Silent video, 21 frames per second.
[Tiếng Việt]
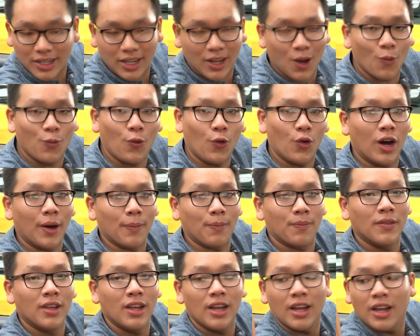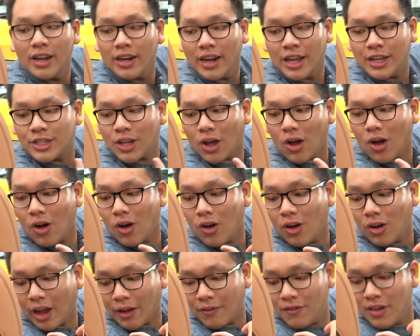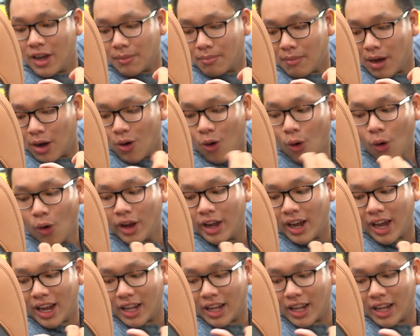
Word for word: sẽ không phù hợp để cho cái việc mà ngồi,